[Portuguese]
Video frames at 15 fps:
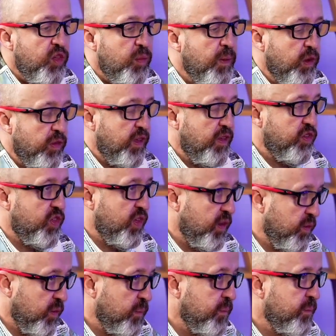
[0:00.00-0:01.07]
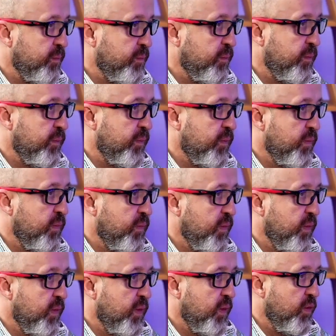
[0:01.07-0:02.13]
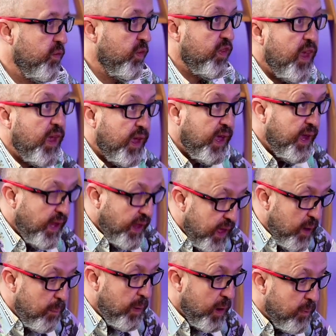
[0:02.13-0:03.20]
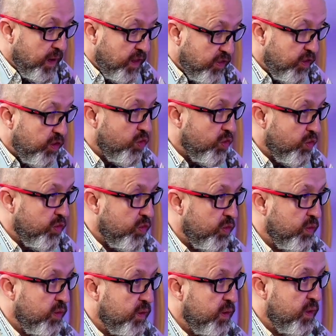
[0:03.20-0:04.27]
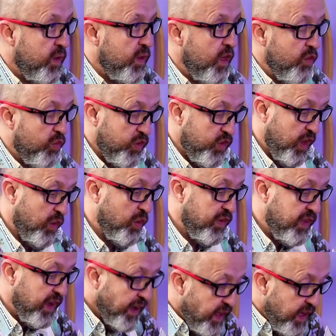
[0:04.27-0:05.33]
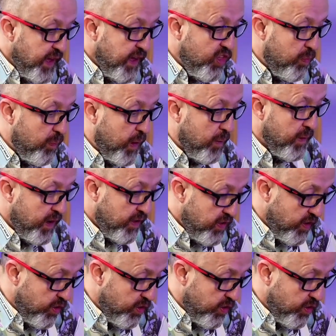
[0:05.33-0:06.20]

pelo destino. Você queria permanecer junto. Você gostaria de permanecer